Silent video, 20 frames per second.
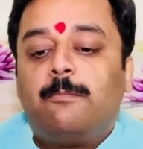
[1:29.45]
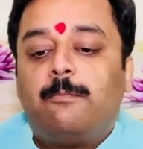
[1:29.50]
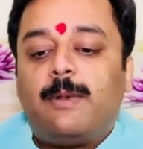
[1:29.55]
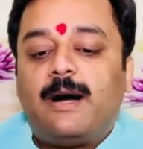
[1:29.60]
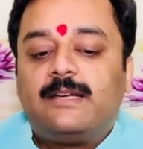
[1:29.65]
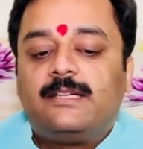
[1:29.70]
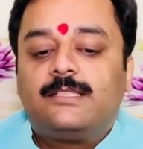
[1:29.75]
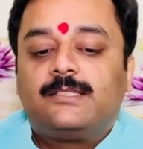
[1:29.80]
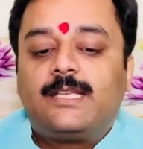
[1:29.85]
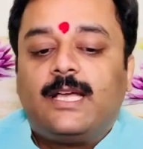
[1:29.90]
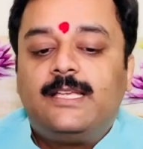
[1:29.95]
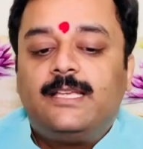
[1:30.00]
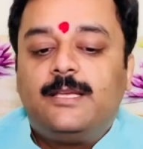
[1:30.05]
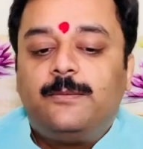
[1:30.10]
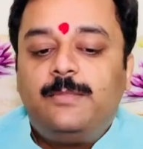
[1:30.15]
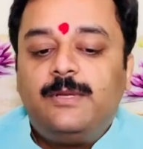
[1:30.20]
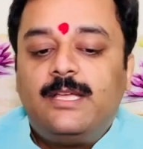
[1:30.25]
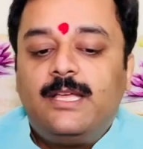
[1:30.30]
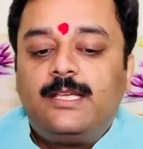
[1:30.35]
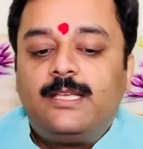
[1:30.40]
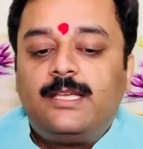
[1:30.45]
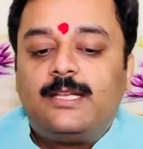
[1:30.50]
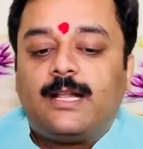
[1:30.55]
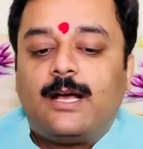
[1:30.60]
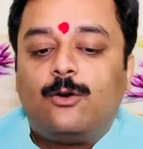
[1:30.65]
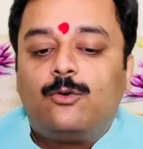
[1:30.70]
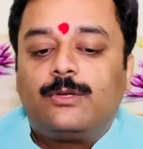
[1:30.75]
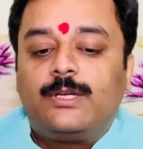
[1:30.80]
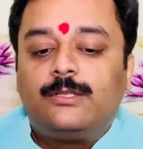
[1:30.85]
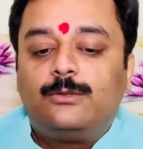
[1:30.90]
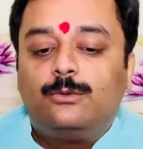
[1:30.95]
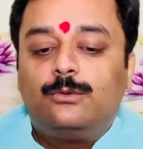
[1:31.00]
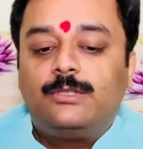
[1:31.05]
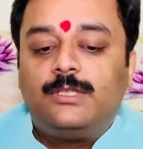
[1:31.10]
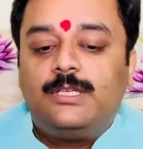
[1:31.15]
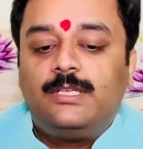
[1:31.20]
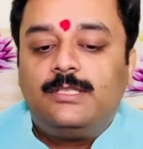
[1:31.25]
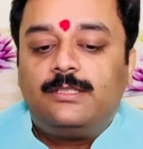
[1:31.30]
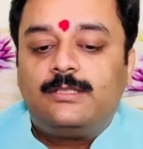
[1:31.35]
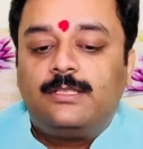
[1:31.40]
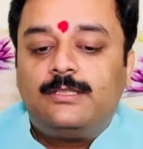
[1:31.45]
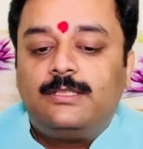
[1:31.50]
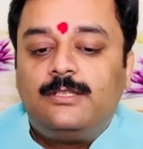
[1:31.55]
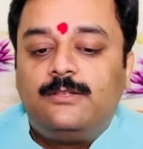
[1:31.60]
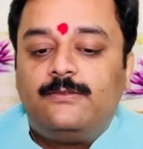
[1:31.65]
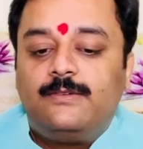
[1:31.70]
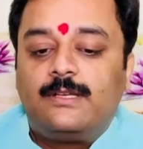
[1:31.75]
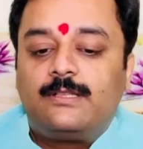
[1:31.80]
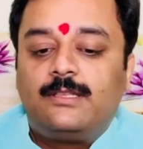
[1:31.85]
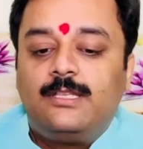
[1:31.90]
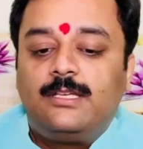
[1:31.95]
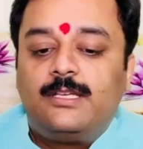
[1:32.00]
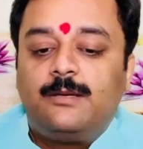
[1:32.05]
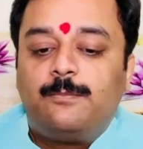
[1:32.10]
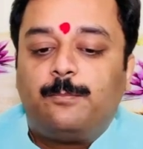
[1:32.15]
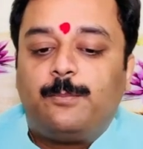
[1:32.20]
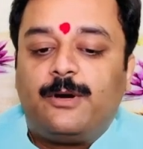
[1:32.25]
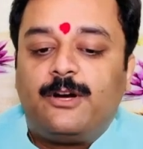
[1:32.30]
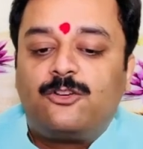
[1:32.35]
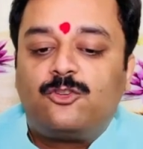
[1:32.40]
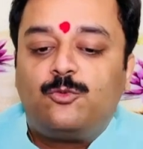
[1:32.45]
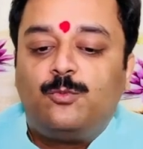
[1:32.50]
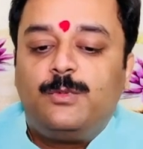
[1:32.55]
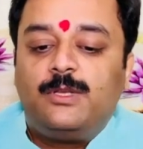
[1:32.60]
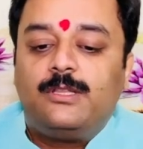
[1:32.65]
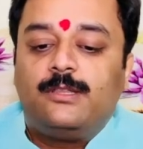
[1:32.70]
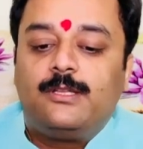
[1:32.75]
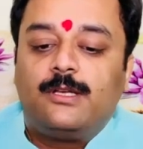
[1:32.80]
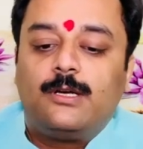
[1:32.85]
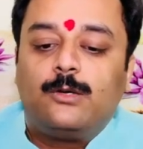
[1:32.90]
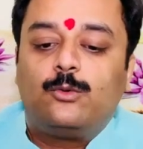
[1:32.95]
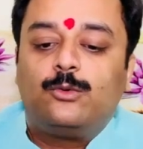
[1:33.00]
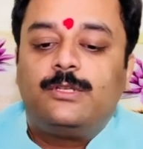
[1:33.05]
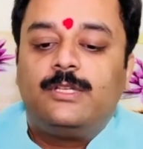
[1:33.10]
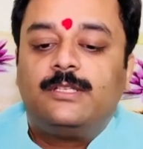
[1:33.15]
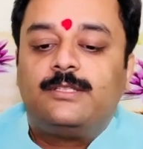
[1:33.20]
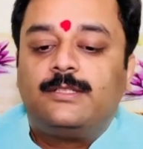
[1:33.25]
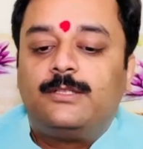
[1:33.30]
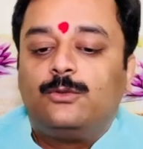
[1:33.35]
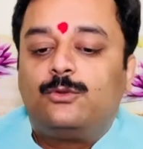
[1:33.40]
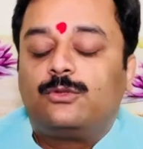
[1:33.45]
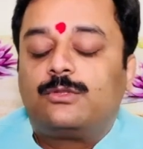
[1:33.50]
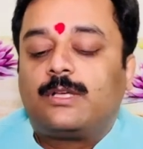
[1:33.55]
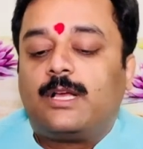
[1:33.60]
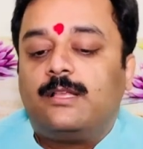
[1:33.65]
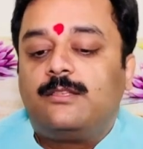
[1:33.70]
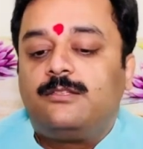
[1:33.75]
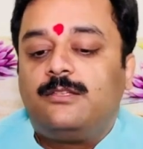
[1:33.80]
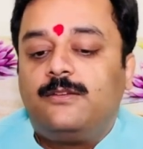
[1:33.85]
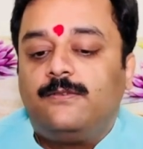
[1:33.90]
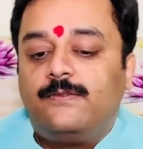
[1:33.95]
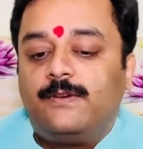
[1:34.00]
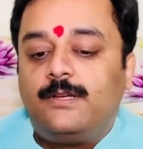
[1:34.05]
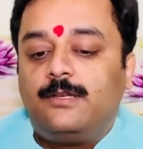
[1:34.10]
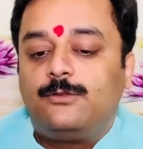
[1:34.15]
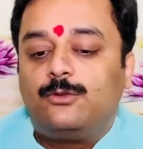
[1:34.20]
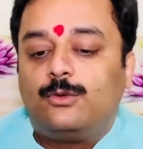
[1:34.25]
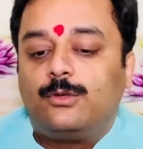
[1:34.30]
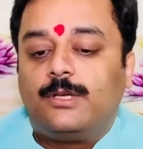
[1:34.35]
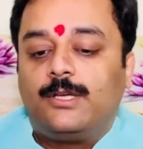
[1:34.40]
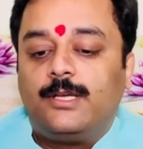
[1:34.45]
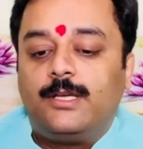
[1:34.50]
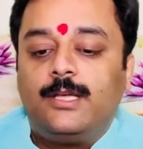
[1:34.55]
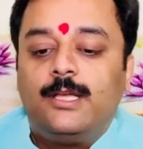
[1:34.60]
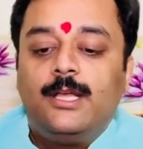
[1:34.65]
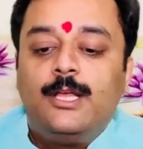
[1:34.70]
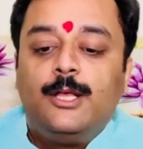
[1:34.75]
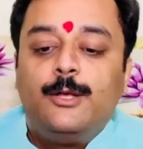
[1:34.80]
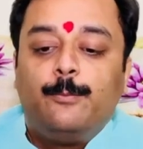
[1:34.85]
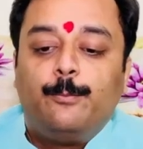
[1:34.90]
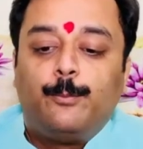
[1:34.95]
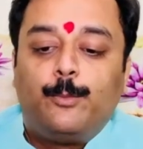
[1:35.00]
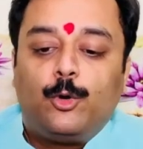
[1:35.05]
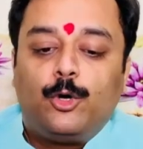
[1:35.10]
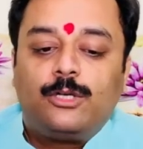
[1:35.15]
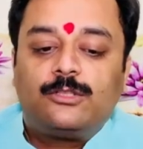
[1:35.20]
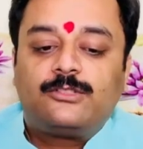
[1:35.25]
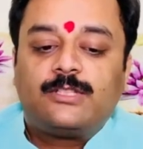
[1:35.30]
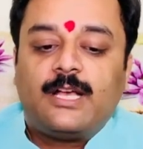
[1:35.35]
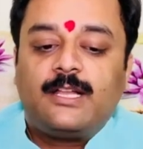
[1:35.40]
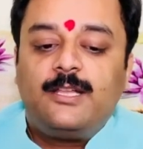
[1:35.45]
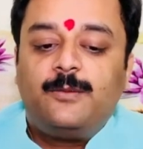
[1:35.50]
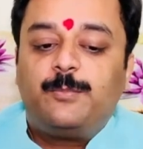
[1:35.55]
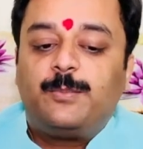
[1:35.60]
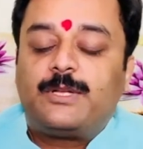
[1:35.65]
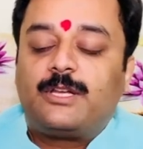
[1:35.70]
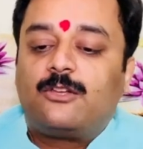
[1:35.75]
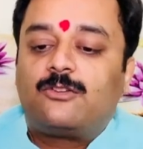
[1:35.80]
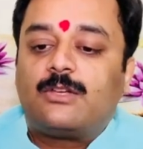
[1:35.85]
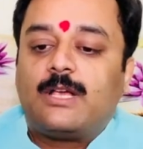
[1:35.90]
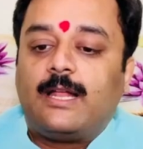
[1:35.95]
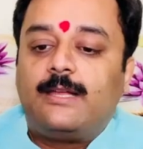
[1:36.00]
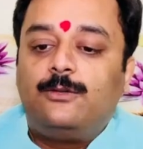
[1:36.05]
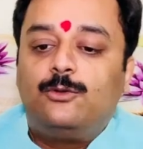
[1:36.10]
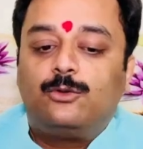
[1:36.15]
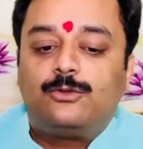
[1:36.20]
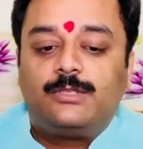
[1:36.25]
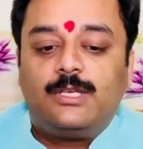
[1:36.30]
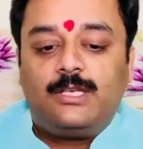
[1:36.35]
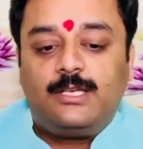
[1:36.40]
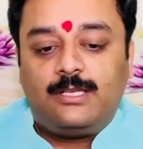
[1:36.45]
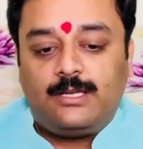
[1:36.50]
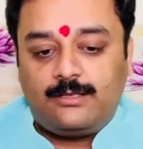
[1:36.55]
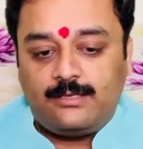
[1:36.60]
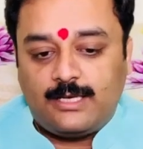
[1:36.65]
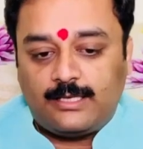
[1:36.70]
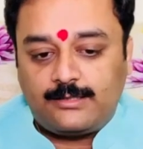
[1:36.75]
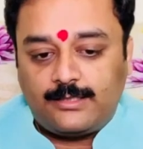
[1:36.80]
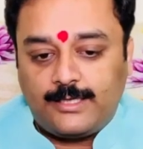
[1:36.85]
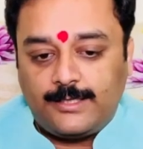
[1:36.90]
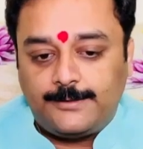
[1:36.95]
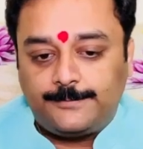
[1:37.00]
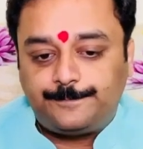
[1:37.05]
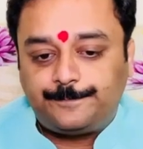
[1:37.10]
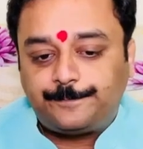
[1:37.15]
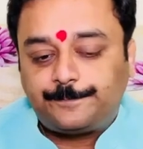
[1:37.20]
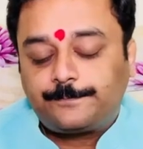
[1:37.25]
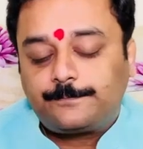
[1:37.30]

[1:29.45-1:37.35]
मान्यता ये भी है कि राहु केतु की स्थिति व्यक्ति के पक्ष में न होने से उसका जीवन जो है बहुत सारी परेशानियों से घिर जाता है